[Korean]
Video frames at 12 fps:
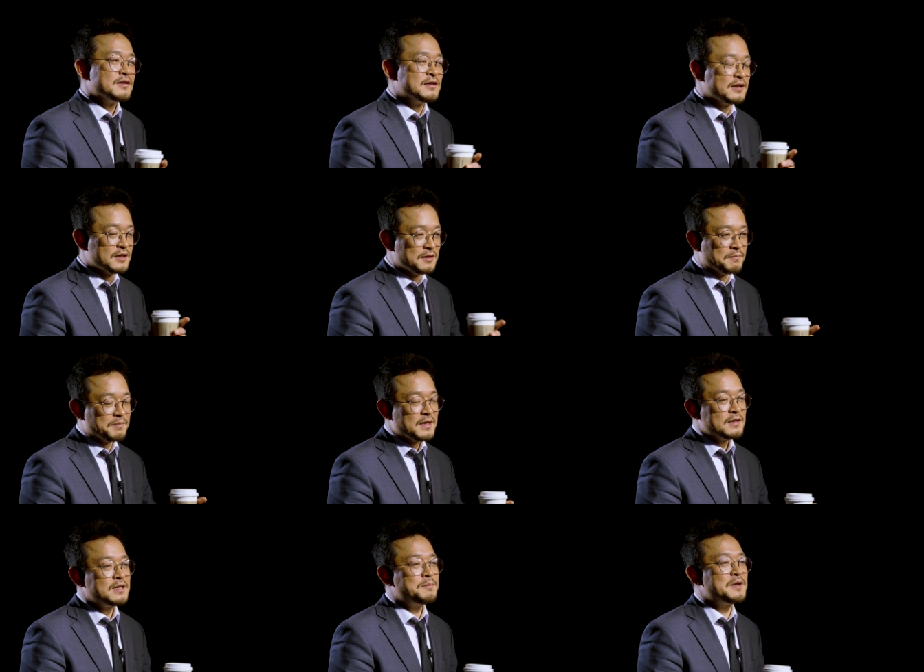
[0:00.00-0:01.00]
지금
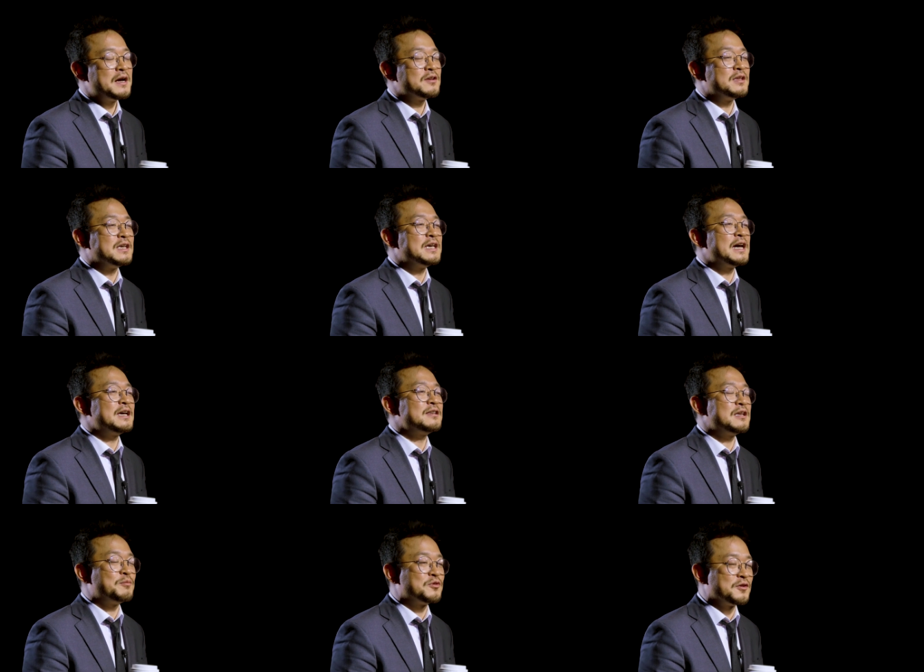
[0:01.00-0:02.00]
11학년 2학기
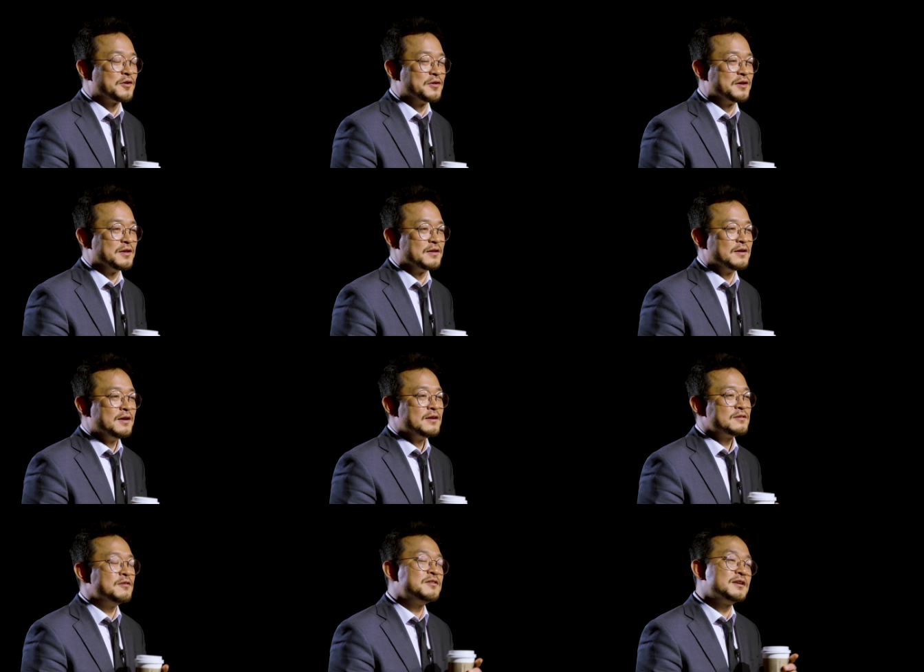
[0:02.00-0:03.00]
때부터서는
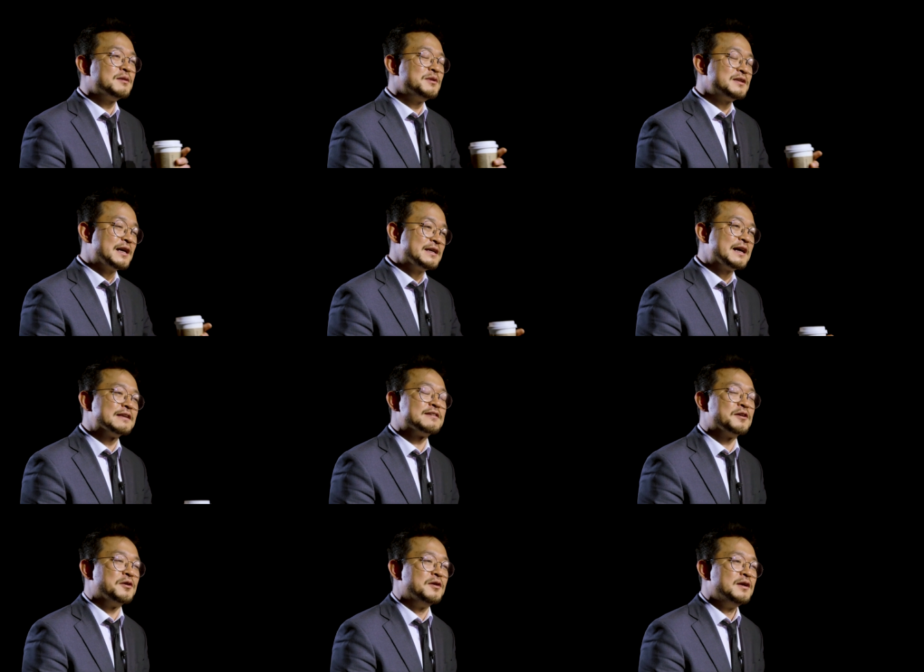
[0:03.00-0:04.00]
선생님을
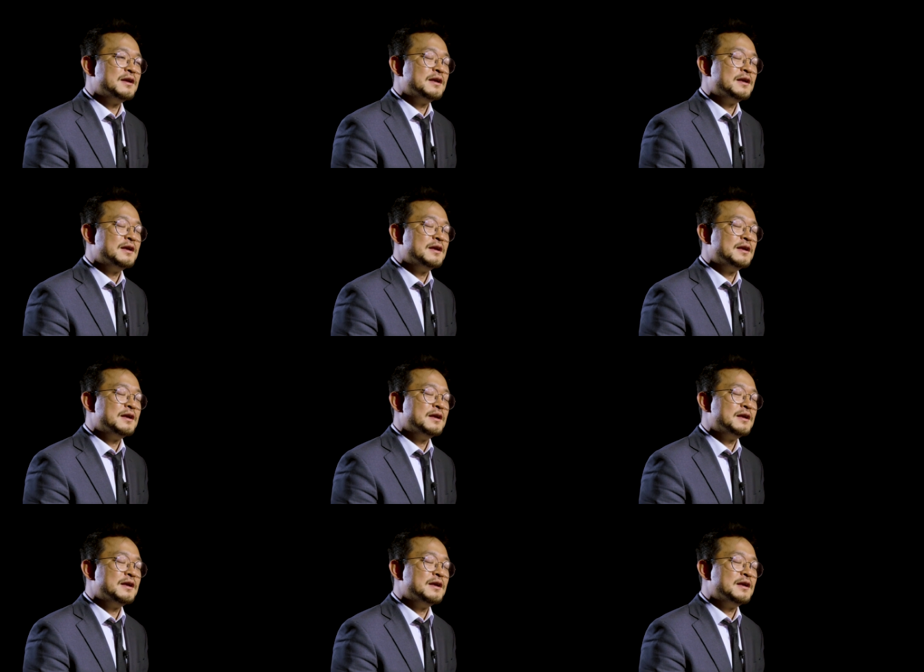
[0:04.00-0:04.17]
찾아가세요.